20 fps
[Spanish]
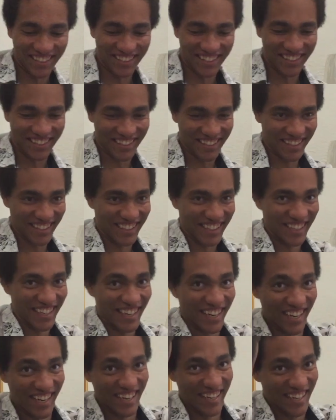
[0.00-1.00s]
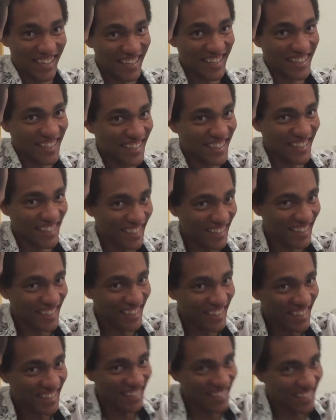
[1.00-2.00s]
de producto o servicio por esta
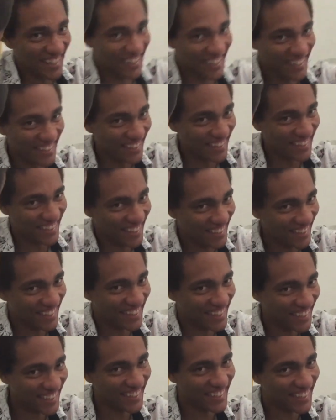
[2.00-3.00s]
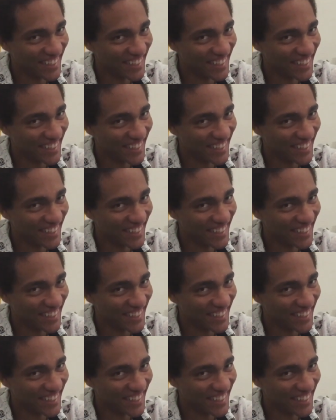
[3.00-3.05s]
criptomoneda, lo que